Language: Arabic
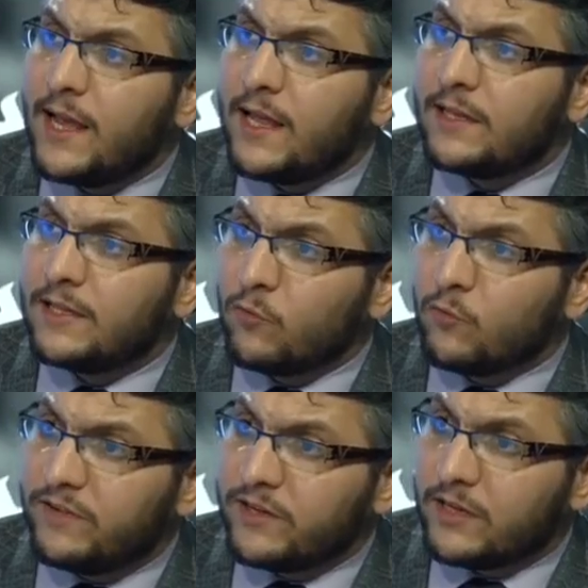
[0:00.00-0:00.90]
هذا دور
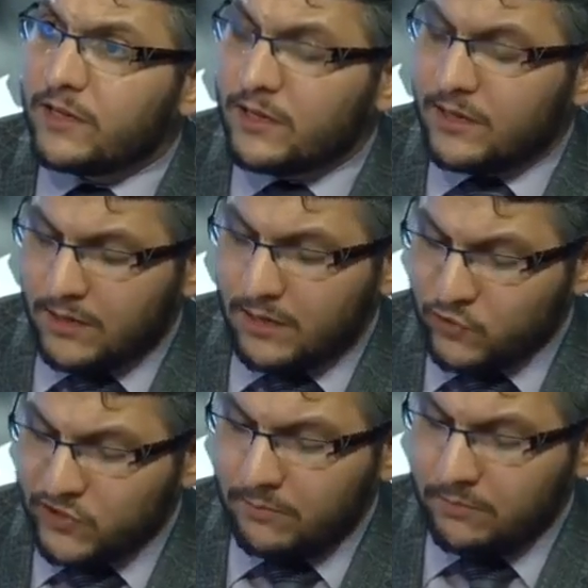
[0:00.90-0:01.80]
الفرد
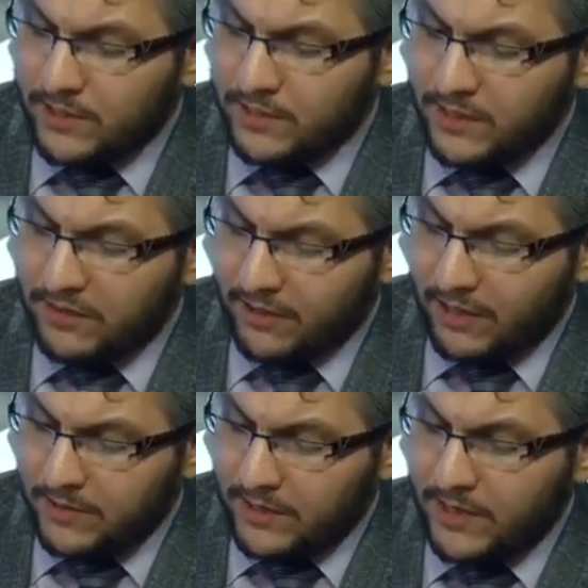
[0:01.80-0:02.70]
المسلم أن
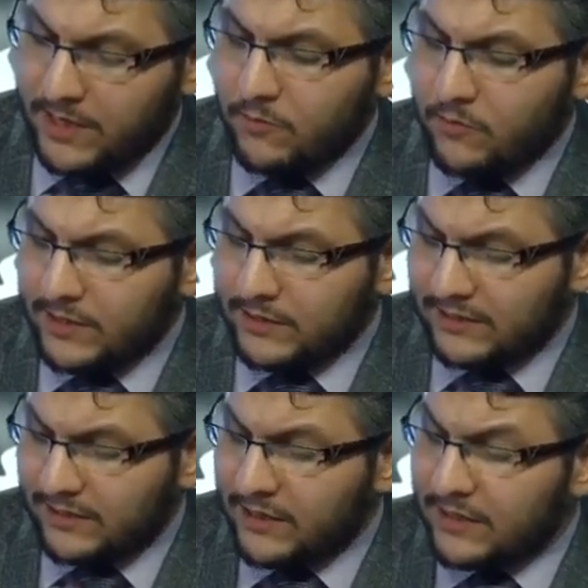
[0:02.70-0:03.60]
يثق بالله وأن
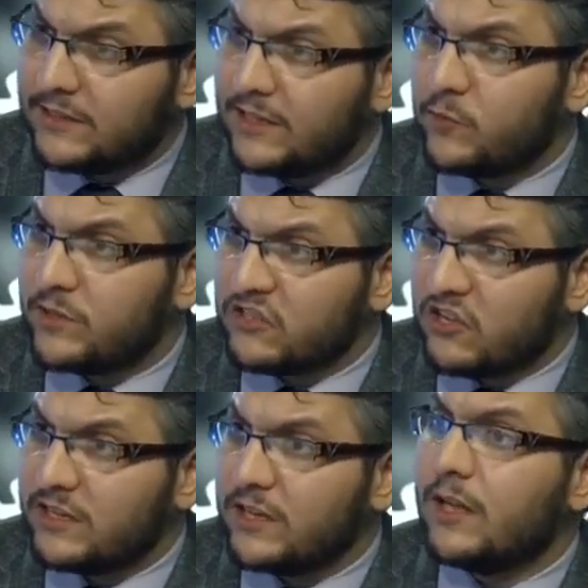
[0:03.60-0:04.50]
يتدين تدينا
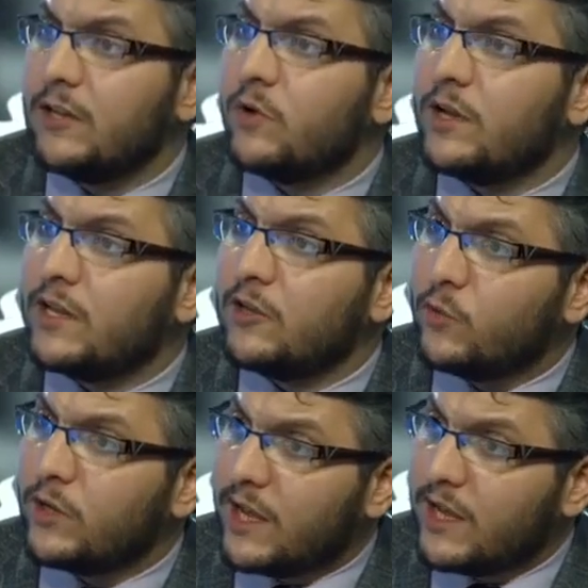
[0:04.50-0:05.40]
صادقا وأن
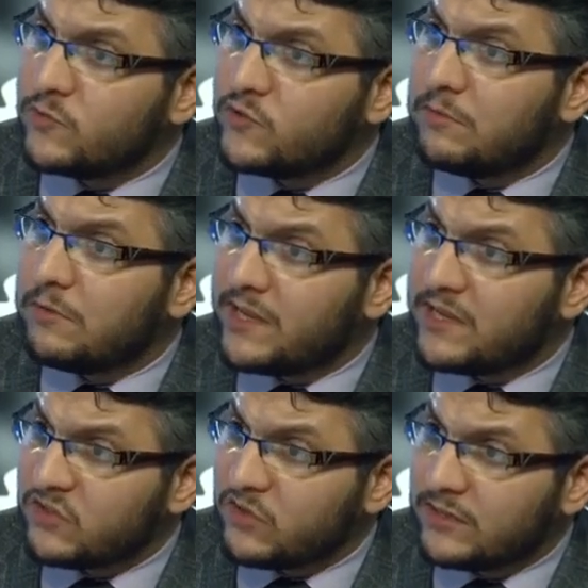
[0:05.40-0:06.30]
يدعو الله عز وجل بما
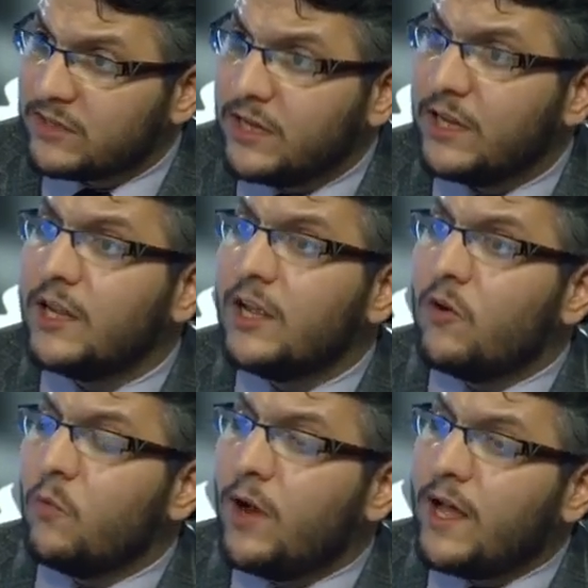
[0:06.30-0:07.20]
يستطيع
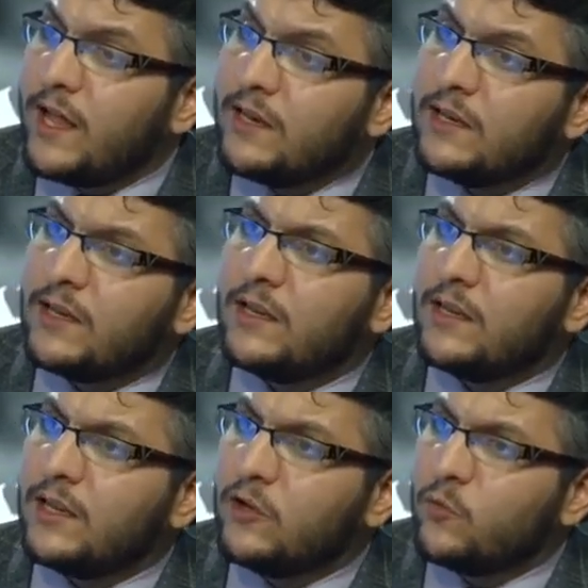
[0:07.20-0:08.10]
وأن
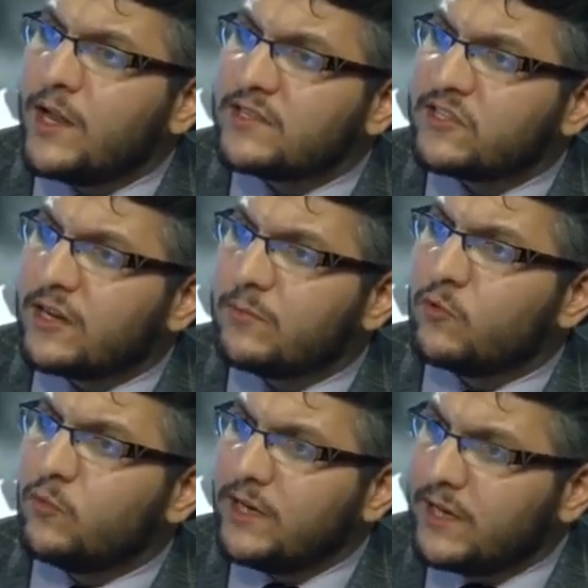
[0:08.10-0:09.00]
آه، يناصر
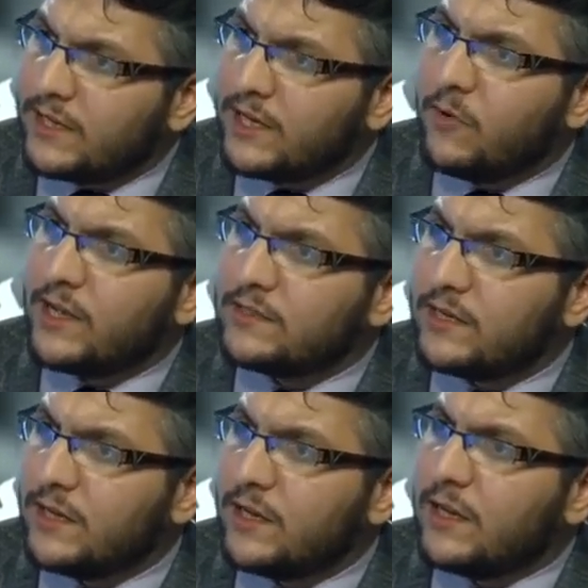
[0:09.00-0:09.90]
بكل الأدوات
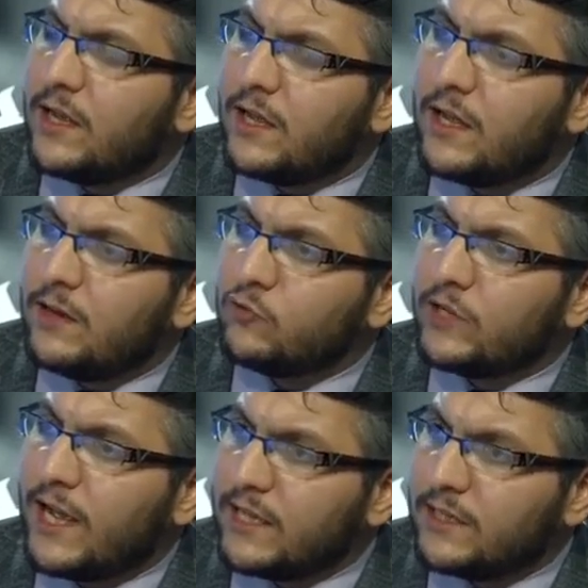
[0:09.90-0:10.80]
آه،
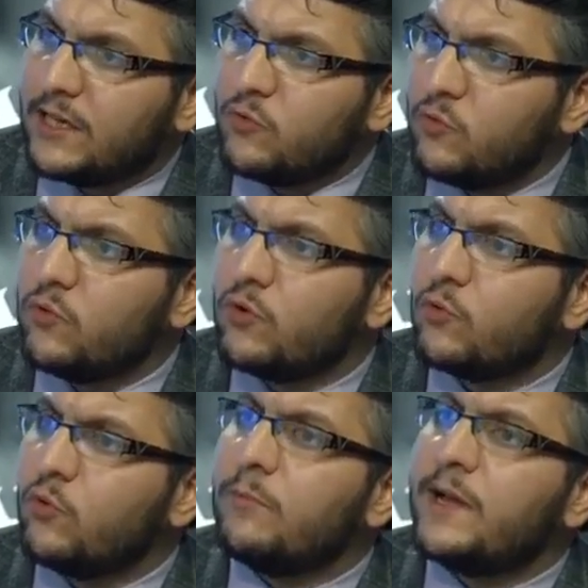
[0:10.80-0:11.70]
المتاحة له
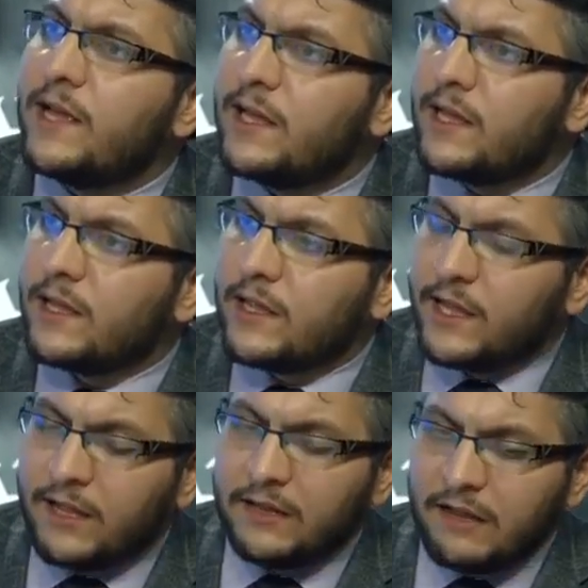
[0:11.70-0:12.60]
كل ما آه،
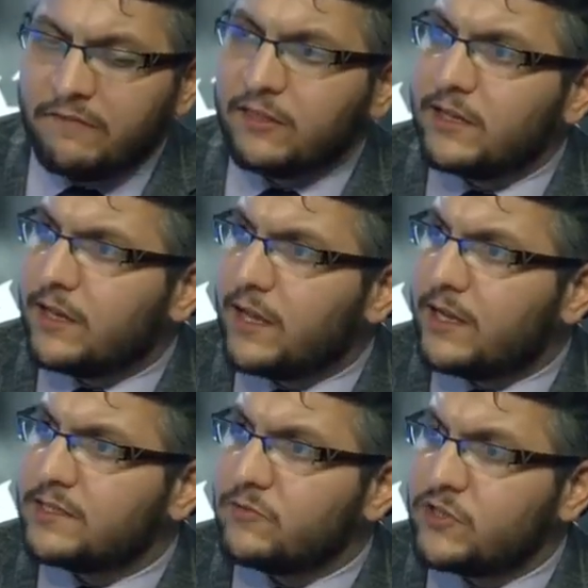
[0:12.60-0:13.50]
يحفظ دين الله
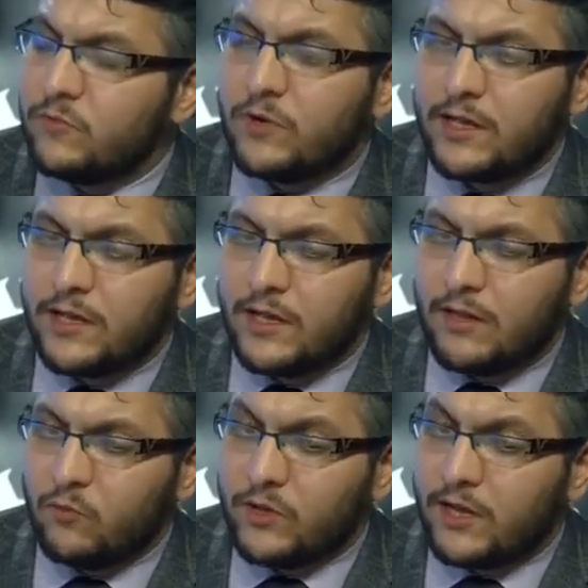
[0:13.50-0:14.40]
عز وجل
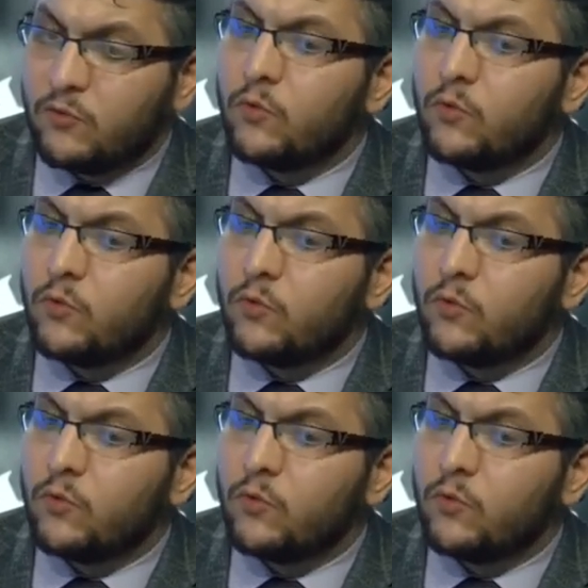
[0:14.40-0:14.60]
ويذود عنه